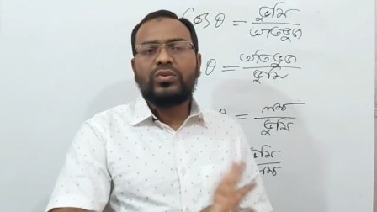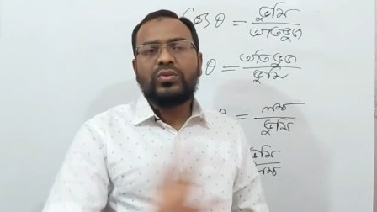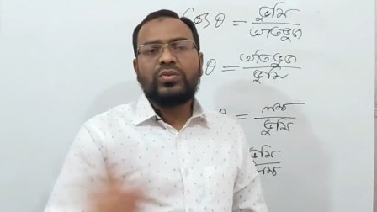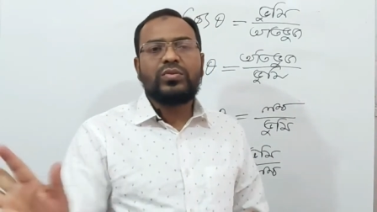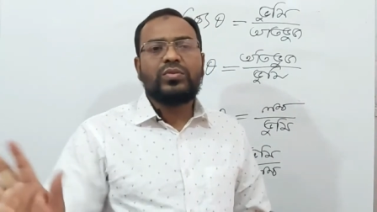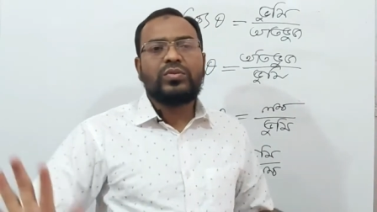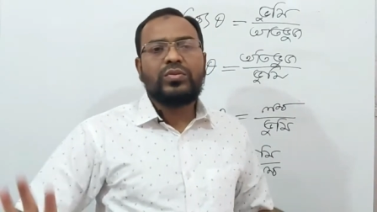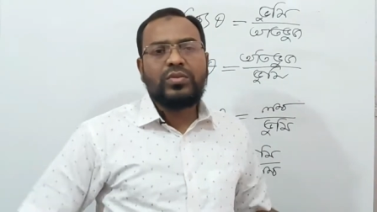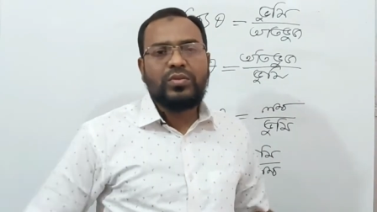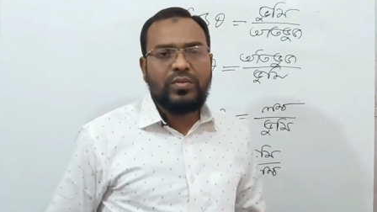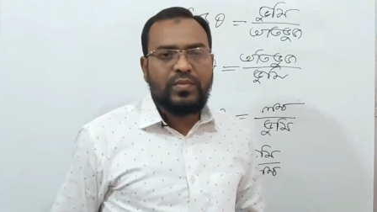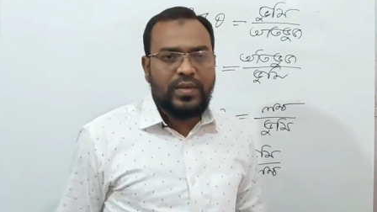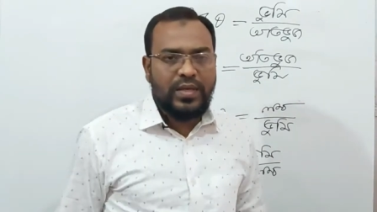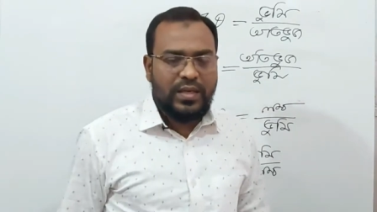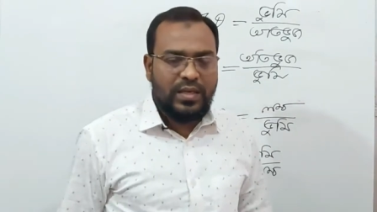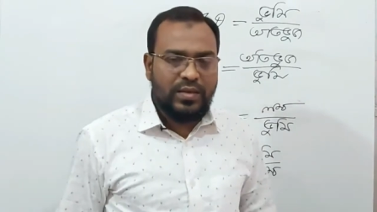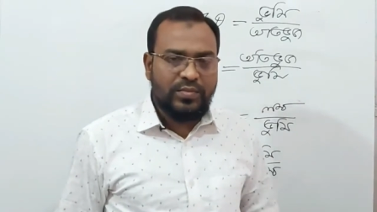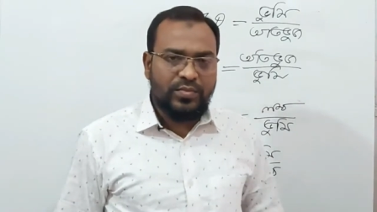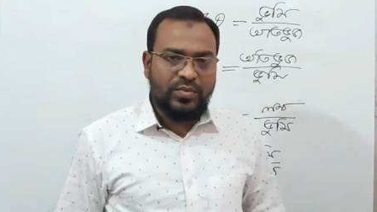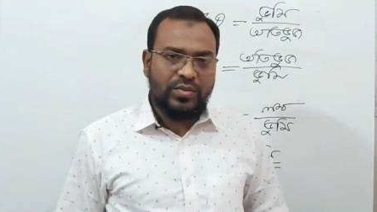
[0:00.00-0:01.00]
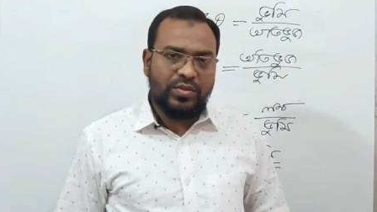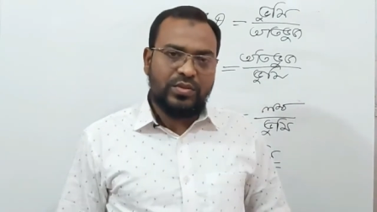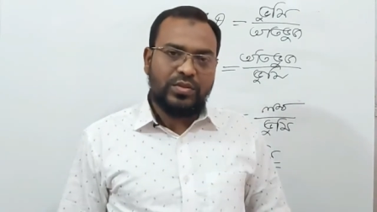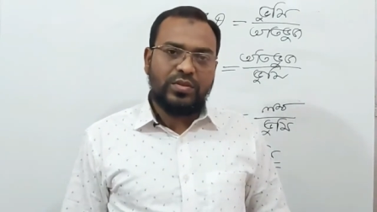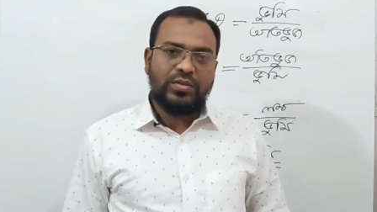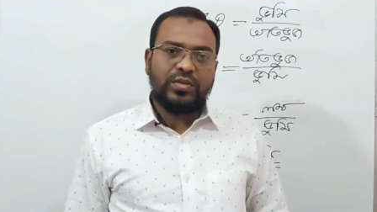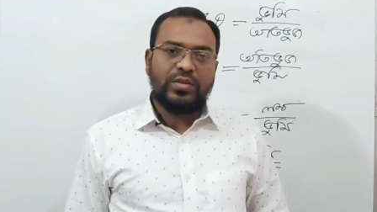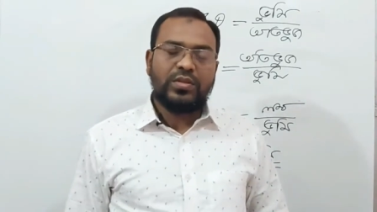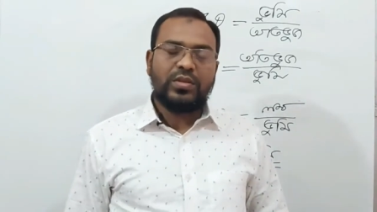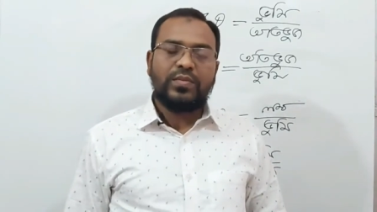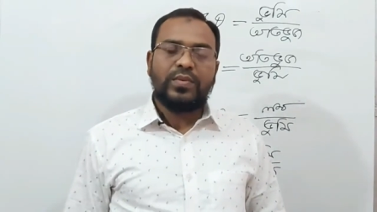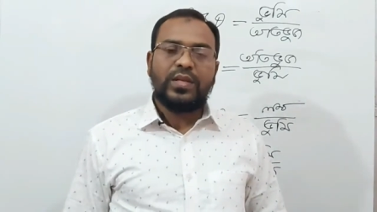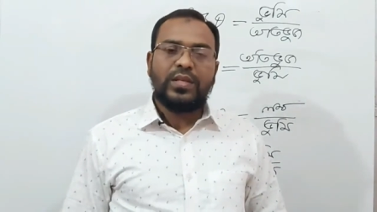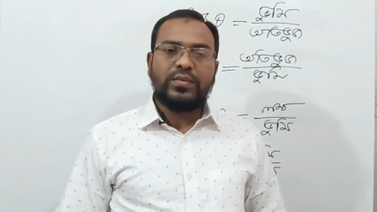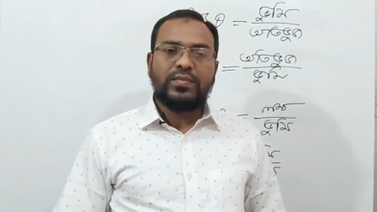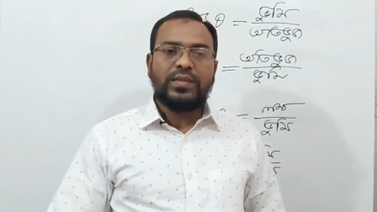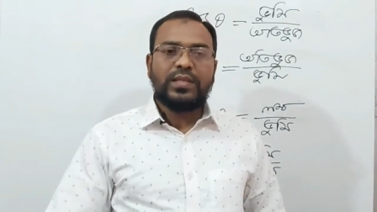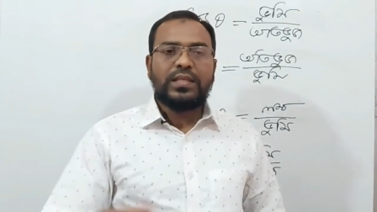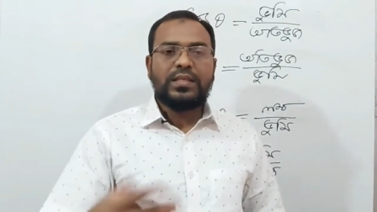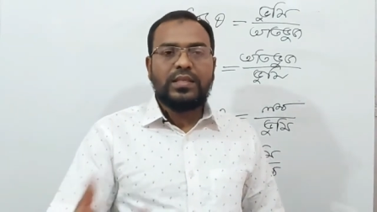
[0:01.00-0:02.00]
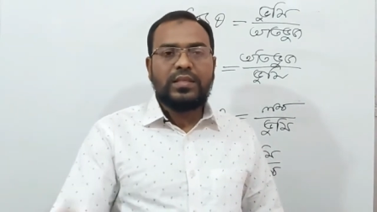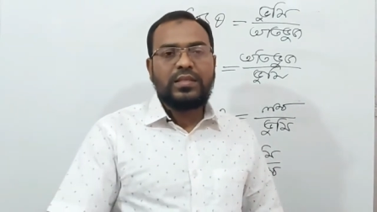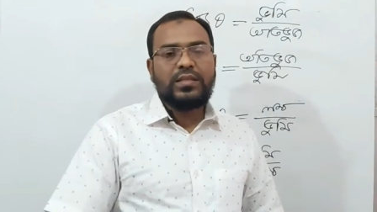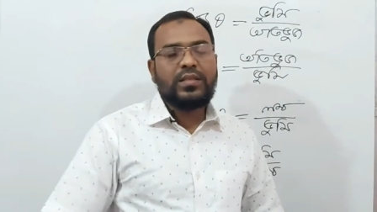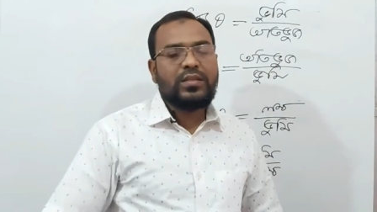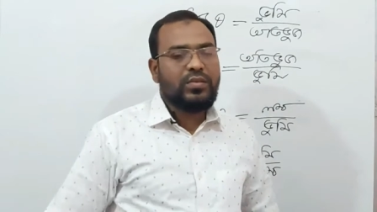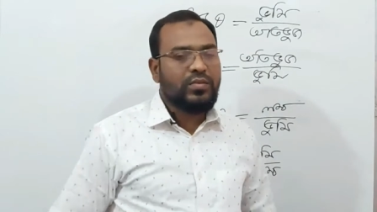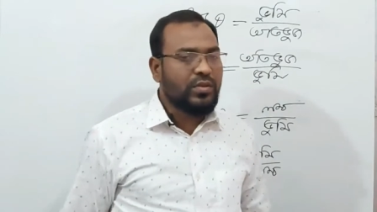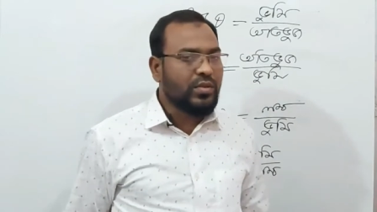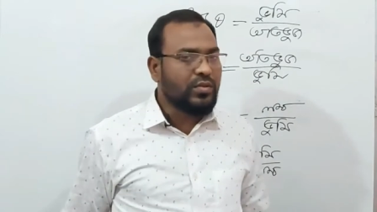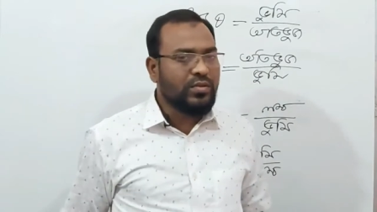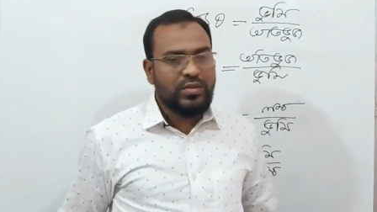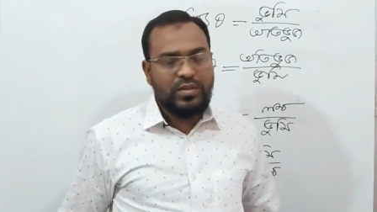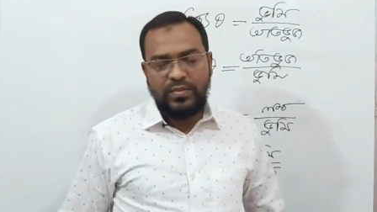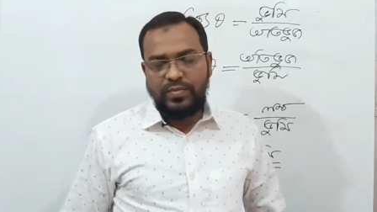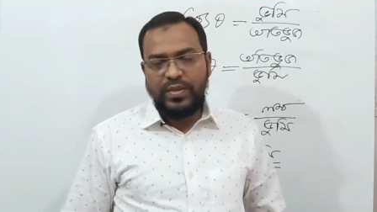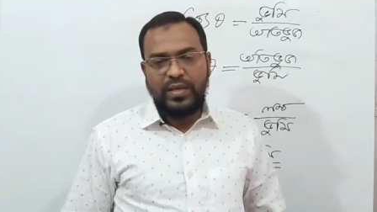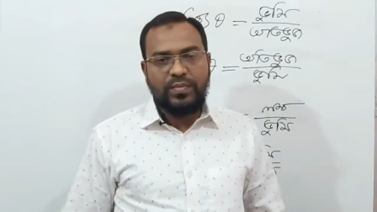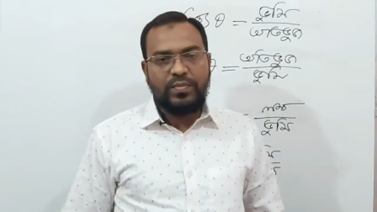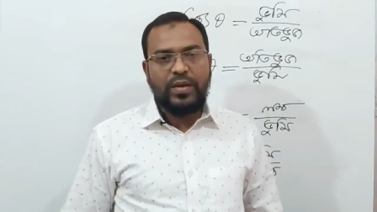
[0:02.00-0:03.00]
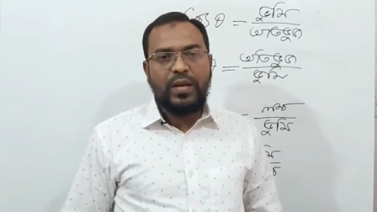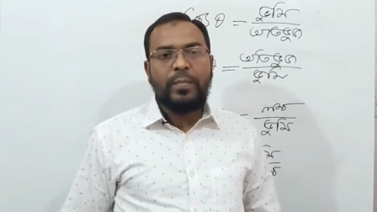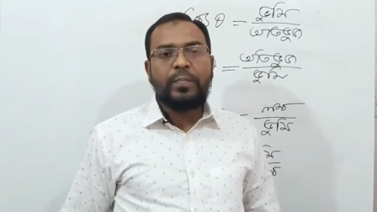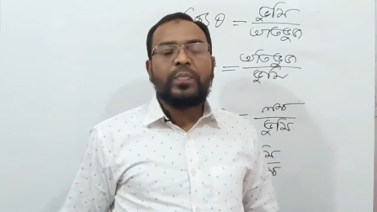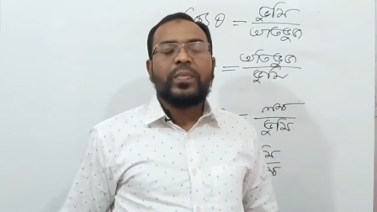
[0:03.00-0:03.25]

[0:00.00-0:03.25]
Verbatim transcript: সূত্র তোমাকে মুখস্থ করতে হবে না তুমি নিজে নিজে তৈরি করতে পারবে